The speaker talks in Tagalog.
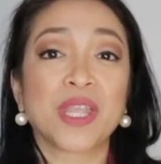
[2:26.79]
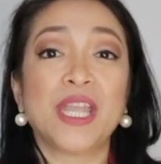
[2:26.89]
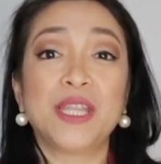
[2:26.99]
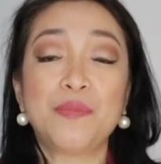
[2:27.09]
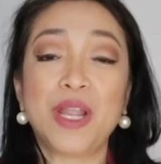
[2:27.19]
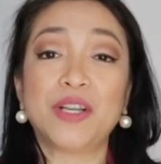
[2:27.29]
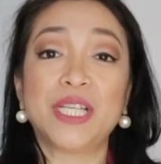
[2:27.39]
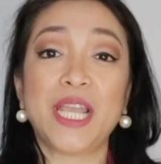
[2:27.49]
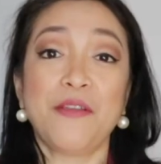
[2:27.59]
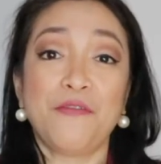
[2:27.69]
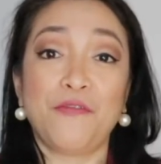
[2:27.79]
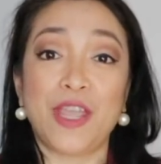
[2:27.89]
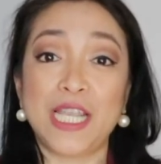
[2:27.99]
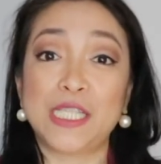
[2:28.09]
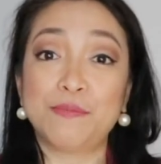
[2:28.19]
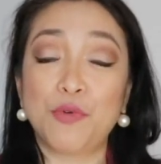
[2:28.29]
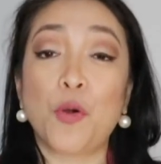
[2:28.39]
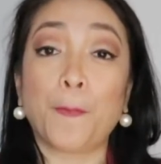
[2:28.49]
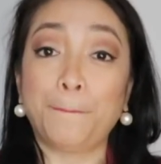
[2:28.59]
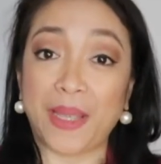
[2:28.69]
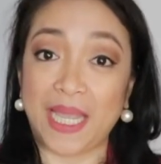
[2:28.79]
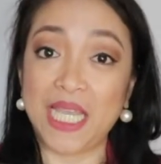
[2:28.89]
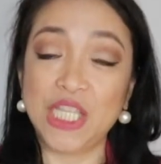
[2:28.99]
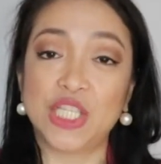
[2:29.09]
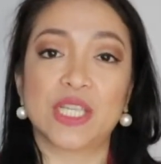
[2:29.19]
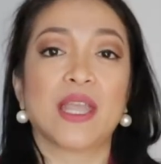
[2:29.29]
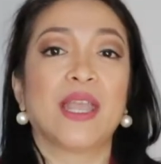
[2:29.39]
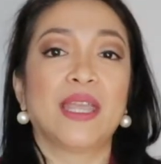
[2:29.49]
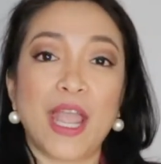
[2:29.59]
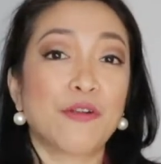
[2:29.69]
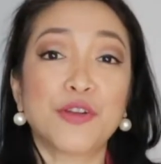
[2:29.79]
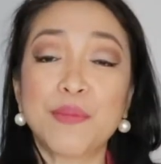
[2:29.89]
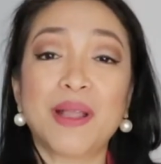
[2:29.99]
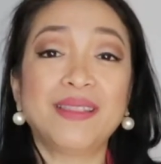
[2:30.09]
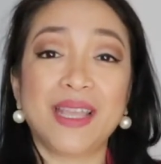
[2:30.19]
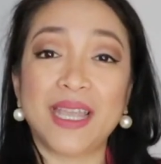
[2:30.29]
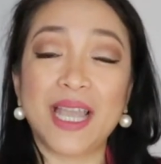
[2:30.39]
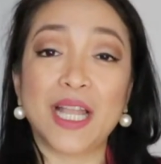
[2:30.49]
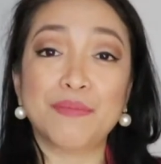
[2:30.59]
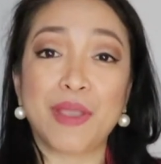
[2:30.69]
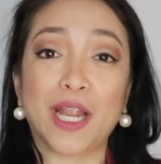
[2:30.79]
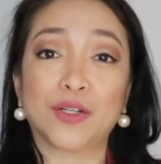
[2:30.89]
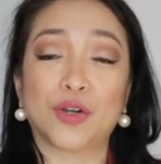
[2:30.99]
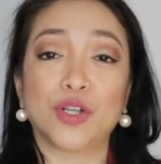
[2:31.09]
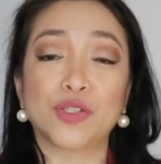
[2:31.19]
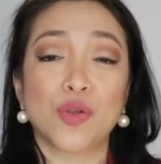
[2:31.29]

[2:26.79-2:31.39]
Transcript: in the Mary Kay Facebook page Every Monday yan, meron.